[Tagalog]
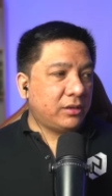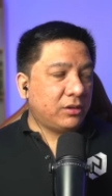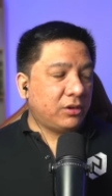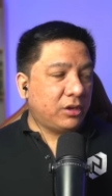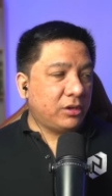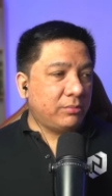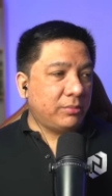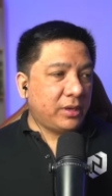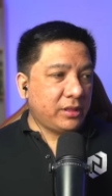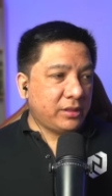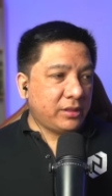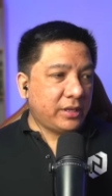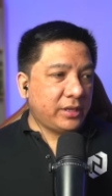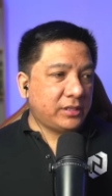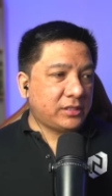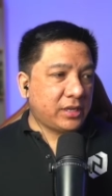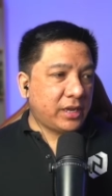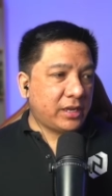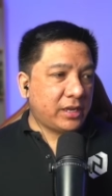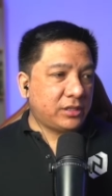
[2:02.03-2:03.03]
on Monday
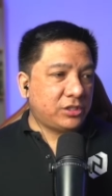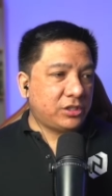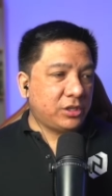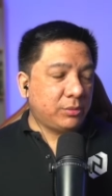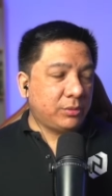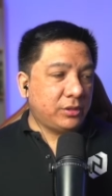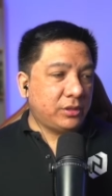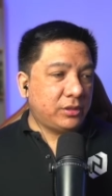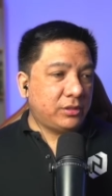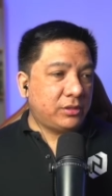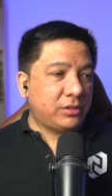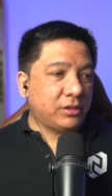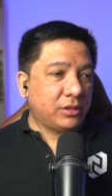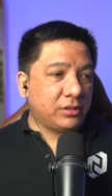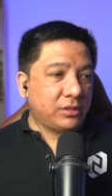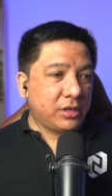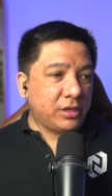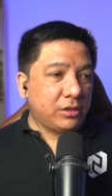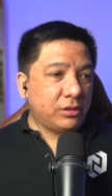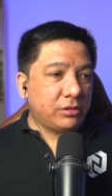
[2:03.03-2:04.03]
said she would
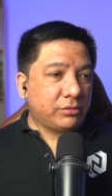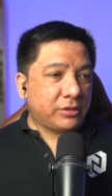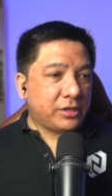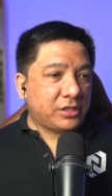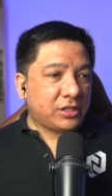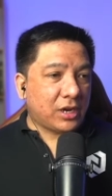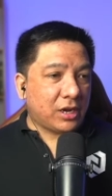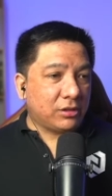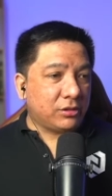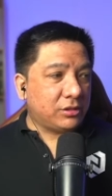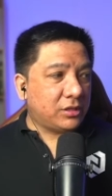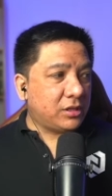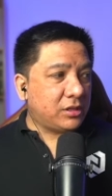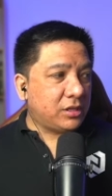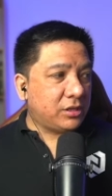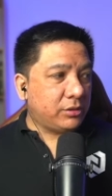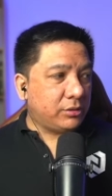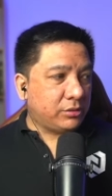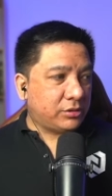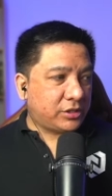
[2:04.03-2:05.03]
continue to reach out to the
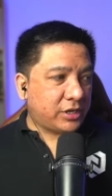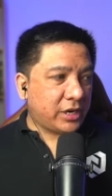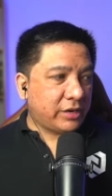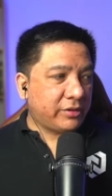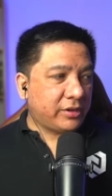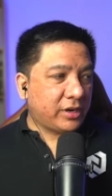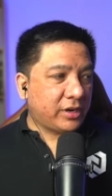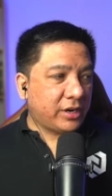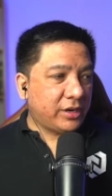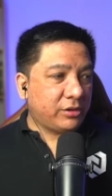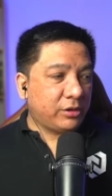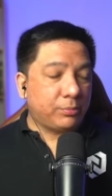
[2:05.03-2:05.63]
DOJ regarding her